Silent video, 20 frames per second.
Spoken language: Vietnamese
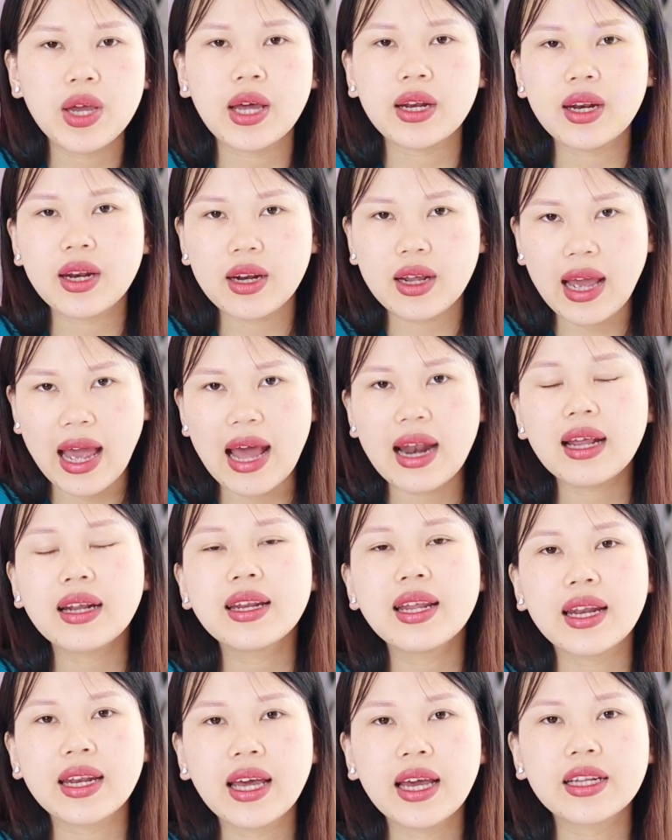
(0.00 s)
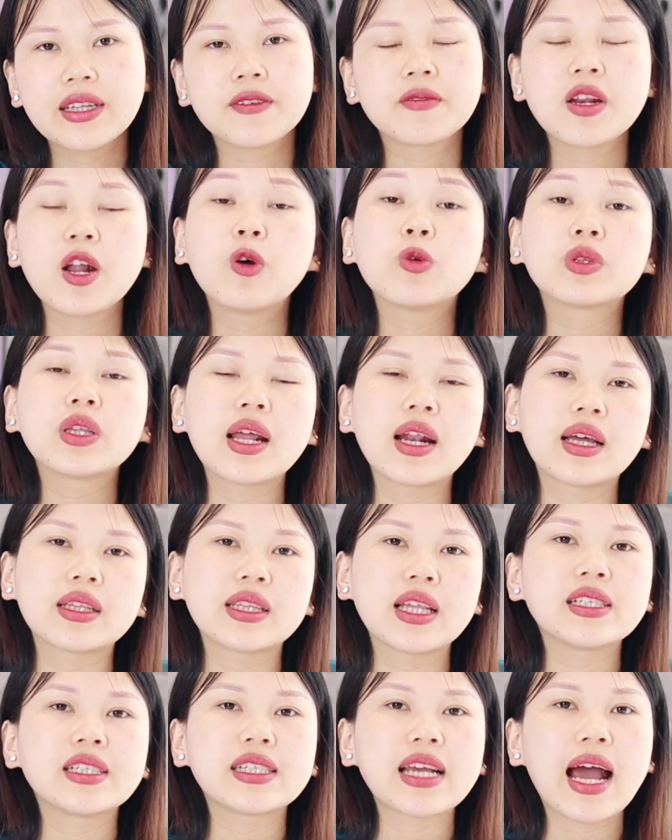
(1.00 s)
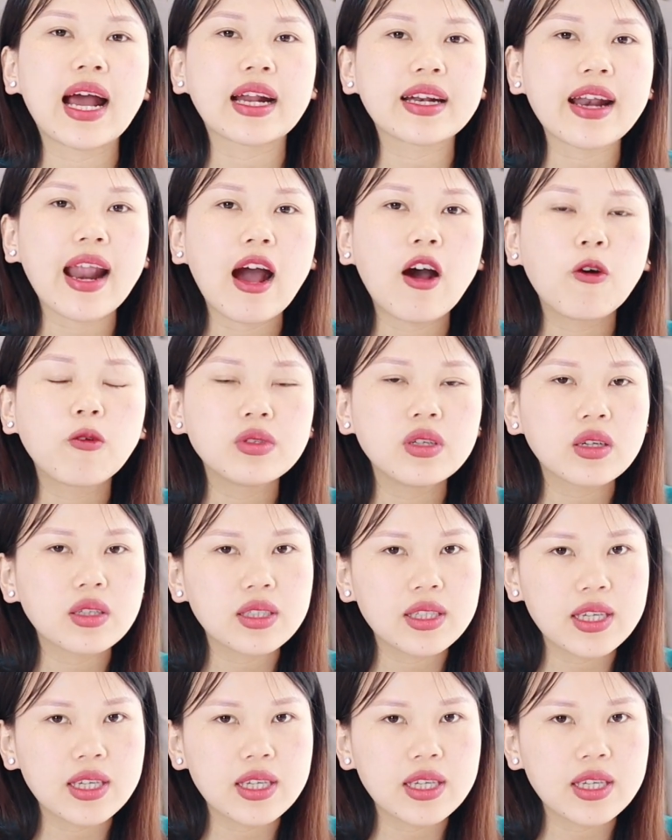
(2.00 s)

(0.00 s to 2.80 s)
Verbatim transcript: hiện khá là điển hình đầu tiên là tình trạng đau nhức